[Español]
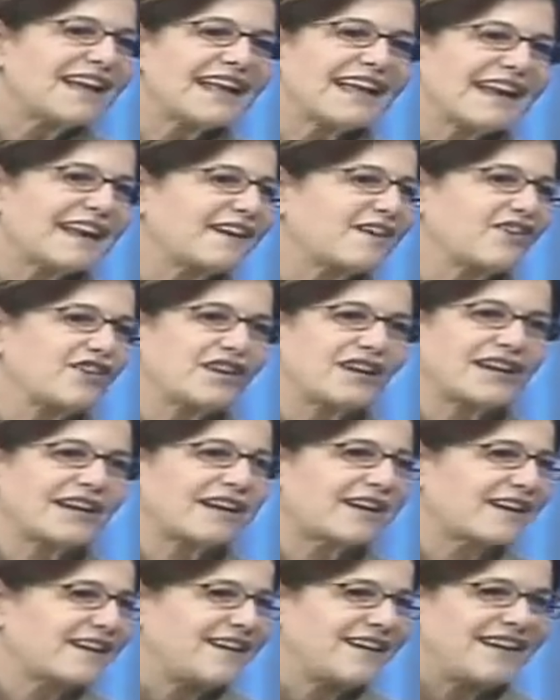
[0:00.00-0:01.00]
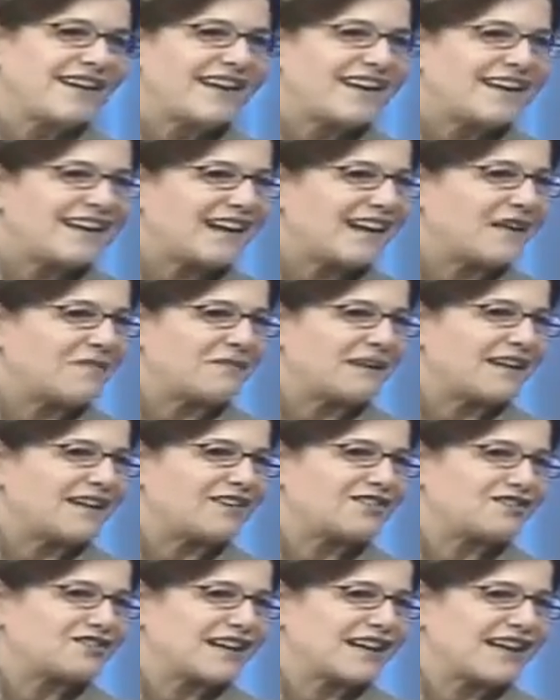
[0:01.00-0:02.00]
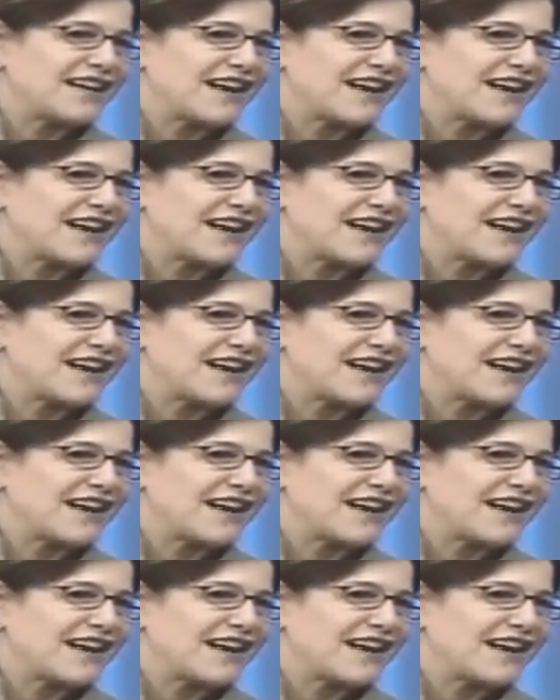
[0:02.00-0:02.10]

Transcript: y recorrer la Alameda de los